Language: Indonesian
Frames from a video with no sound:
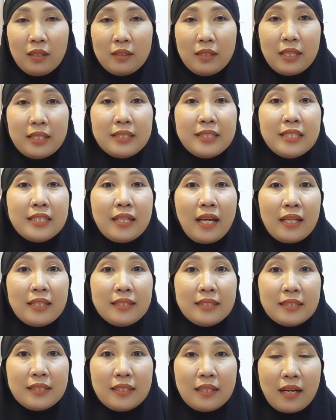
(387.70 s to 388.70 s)
Dan
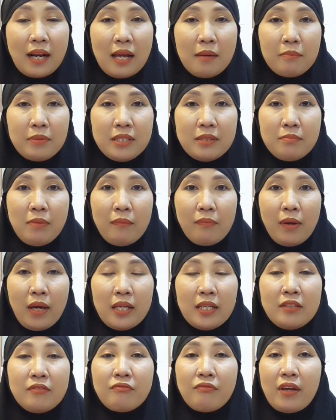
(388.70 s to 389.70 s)
jika cedera
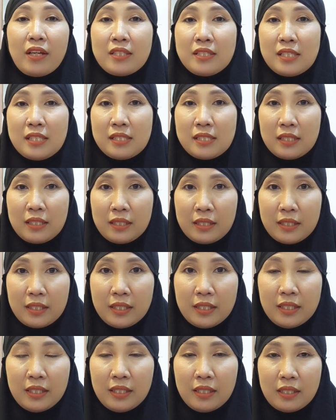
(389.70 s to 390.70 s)
menyebabkan infeksi
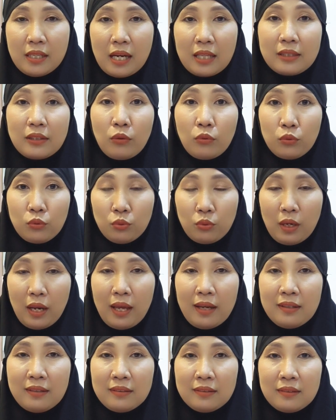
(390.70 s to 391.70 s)
sendi atau
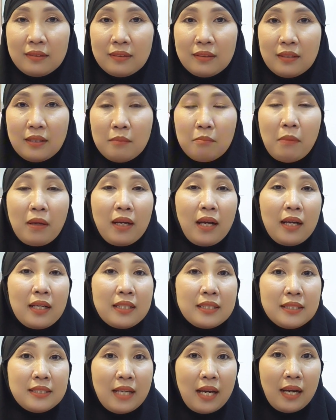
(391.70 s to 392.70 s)
tulang, maka
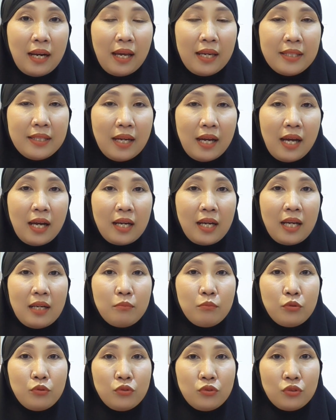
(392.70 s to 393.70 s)
gejala yang akan
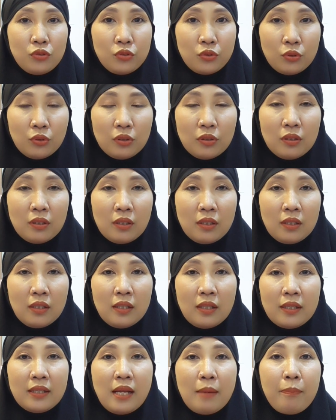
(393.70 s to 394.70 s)
muncul
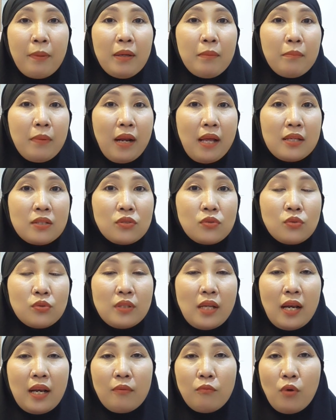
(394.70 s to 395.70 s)
dapat
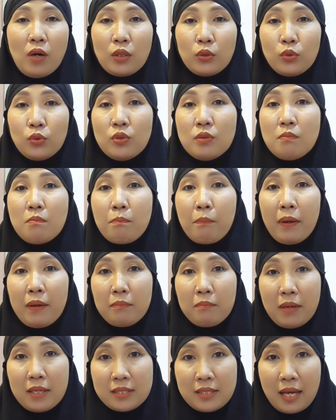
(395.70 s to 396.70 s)
berlangsung dalam waktu 14
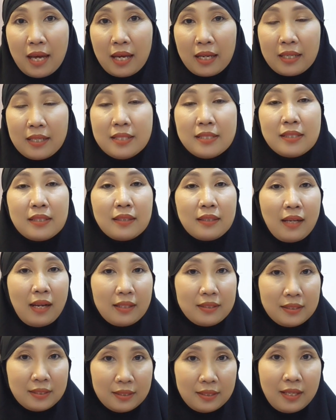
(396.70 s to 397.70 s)
hari
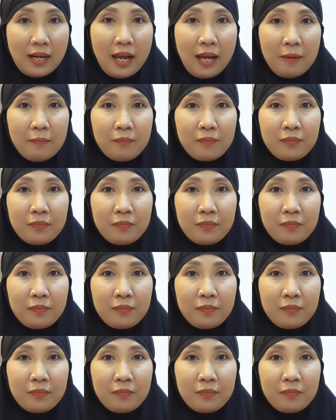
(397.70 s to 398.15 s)
setelah cedera.